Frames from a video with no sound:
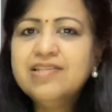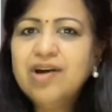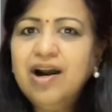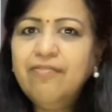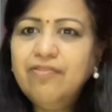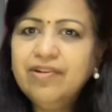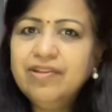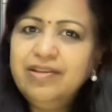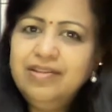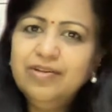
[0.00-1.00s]
சோ அவன்
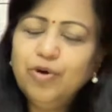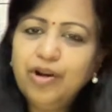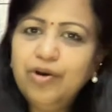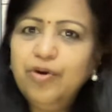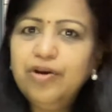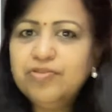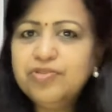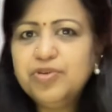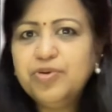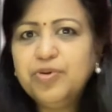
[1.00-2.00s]
வந்து இந்த குரங்கோட
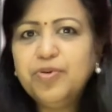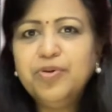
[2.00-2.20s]
கொஞ்சம்